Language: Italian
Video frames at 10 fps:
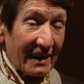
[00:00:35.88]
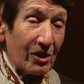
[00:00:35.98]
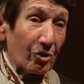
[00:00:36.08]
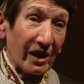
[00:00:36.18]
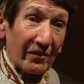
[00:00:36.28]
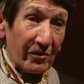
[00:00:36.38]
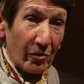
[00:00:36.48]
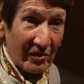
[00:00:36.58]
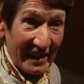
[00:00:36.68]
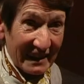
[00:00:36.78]
Io ne
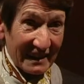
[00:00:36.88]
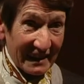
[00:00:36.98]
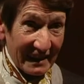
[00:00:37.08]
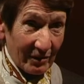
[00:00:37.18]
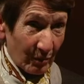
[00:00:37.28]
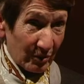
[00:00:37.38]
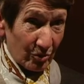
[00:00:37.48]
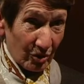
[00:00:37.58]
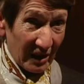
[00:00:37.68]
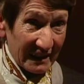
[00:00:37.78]
avevo 20 quando
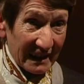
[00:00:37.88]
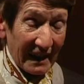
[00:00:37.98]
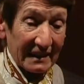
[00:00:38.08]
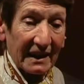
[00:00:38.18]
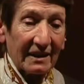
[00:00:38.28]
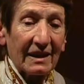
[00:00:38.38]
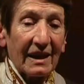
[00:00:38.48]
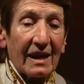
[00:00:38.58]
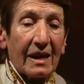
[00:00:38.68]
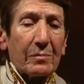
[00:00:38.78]
sono entrata.
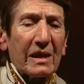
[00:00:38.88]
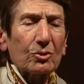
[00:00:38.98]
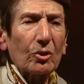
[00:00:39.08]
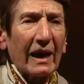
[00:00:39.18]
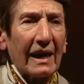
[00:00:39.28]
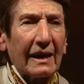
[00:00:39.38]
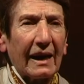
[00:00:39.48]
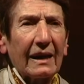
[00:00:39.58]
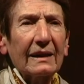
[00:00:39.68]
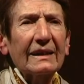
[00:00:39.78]
Mia
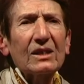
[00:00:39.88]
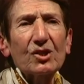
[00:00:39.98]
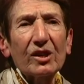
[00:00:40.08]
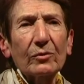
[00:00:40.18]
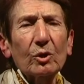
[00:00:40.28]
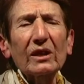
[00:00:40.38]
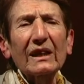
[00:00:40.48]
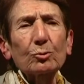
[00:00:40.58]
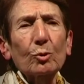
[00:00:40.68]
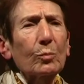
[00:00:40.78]
sorella le dicevano che
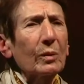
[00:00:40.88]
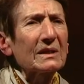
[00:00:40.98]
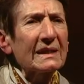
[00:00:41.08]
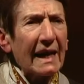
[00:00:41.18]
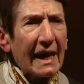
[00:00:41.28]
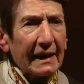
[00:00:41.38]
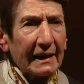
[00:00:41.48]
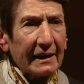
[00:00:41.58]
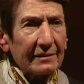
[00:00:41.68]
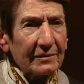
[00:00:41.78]
era troppo
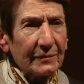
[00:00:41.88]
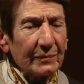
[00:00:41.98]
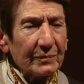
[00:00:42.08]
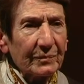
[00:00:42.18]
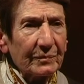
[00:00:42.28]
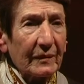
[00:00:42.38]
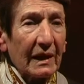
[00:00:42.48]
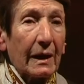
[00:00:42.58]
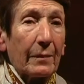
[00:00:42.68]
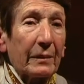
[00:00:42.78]
anziana,
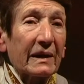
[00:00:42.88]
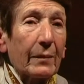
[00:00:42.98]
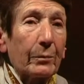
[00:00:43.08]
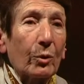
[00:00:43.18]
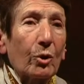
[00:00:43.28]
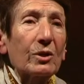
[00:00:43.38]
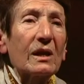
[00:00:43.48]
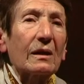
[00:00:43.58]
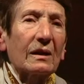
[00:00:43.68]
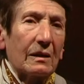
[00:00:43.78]
perché
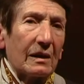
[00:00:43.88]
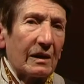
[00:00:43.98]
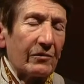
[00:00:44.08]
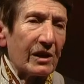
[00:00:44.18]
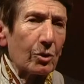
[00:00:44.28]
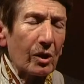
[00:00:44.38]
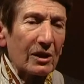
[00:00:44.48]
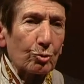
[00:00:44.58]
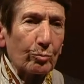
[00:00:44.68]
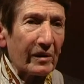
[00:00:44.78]
poi è vero che
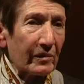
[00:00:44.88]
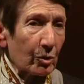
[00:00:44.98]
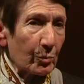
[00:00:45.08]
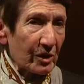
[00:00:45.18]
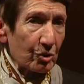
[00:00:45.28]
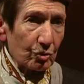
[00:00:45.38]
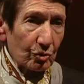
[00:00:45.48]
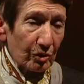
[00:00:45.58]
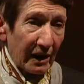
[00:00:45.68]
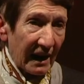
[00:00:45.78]
assumevano
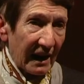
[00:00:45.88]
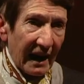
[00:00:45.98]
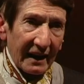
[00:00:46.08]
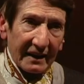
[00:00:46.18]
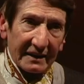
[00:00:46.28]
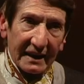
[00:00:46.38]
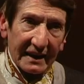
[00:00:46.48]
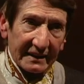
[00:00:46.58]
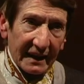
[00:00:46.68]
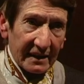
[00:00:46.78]
persone anche
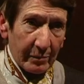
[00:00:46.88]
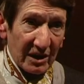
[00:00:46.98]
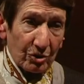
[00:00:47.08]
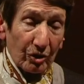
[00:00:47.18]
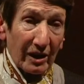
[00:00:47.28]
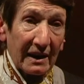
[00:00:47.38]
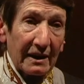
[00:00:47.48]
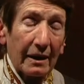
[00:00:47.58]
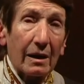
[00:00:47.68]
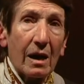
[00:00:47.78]
dell'età di mia
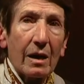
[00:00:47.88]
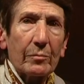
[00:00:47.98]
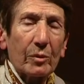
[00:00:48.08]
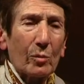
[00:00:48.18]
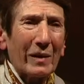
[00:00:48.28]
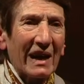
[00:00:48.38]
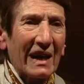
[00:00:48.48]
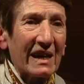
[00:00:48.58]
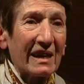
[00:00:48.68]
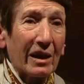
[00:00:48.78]
sorella, però
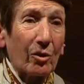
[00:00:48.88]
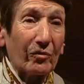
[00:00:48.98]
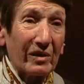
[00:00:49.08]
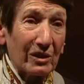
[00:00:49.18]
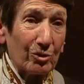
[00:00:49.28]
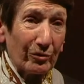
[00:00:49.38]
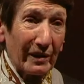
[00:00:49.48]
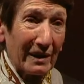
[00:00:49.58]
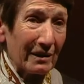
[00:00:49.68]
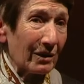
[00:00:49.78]
magari erano
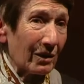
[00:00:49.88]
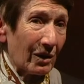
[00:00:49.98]
vedove